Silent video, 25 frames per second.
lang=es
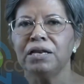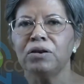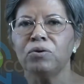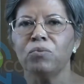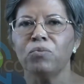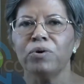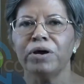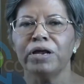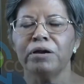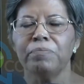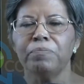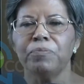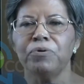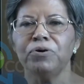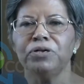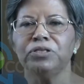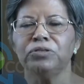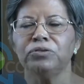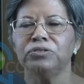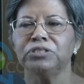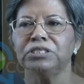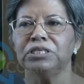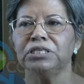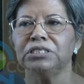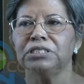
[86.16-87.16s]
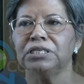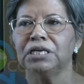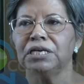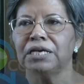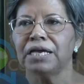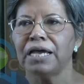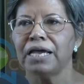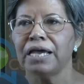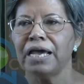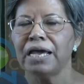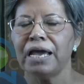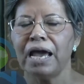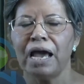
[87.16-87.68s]
cuerpo, entonces
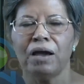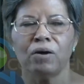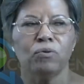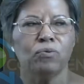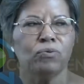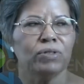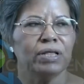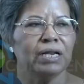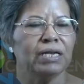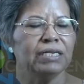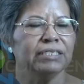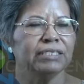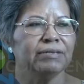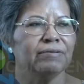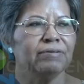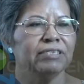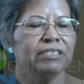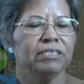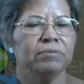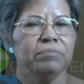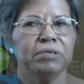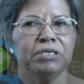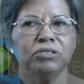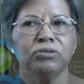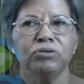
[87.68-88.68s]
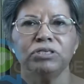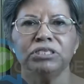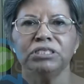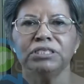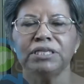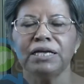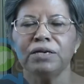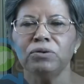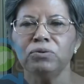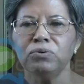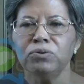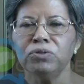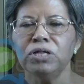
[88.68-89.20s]
que acuda al establecimiento de
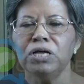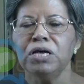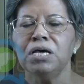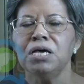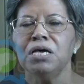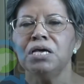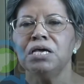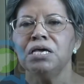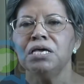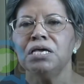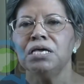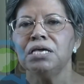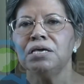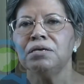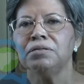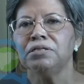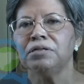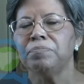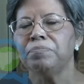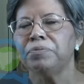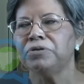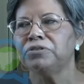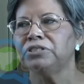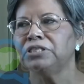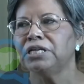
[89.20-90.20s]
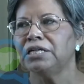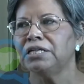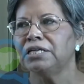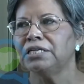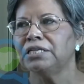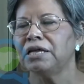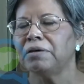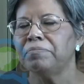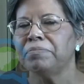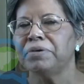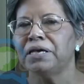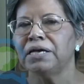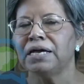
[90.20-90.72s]
salud y se procede
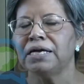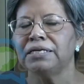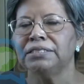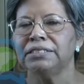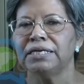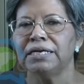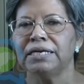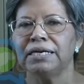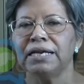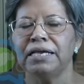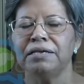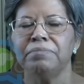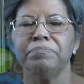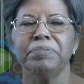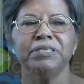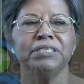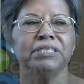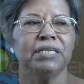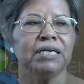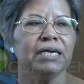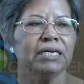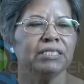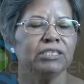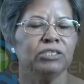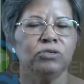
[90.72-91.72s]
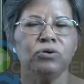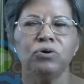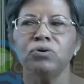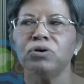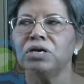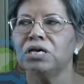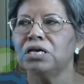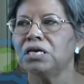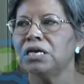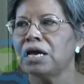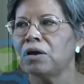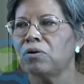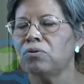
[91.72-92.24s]
también a hacer la
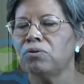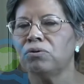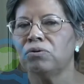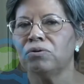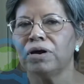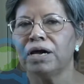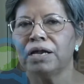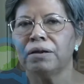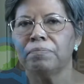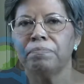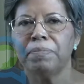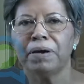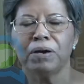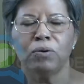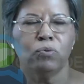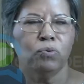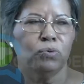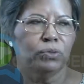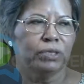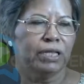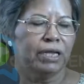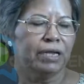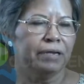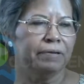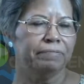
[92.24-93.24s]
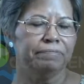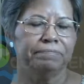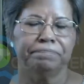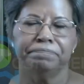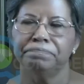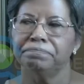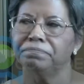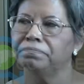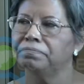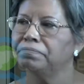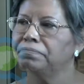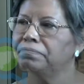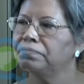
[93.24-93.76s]
investigación y a colocar vacunas. ya
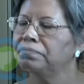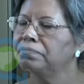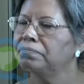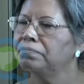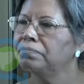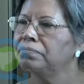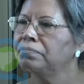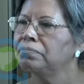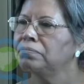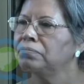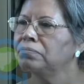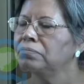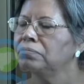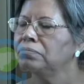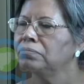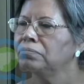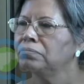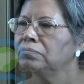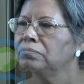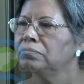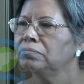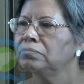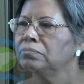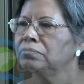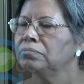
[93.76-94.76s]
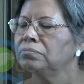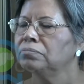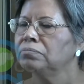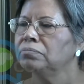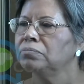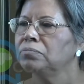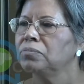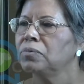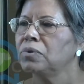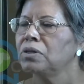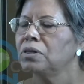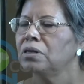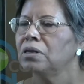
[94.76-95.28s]
está descartado la rubiola y otros
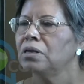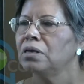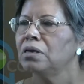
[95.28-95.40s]
que...